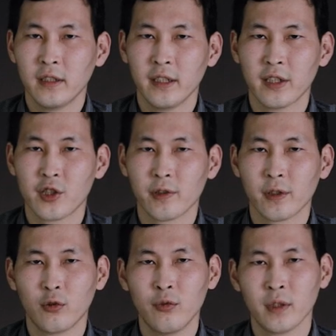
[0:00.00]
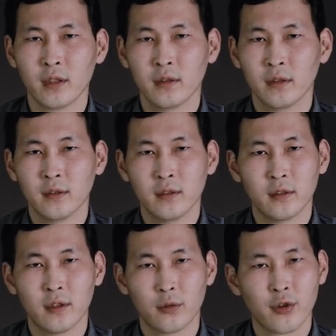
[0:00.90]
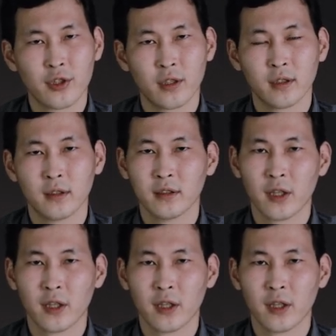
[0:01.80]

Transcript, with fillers: Этот человек умер, и точно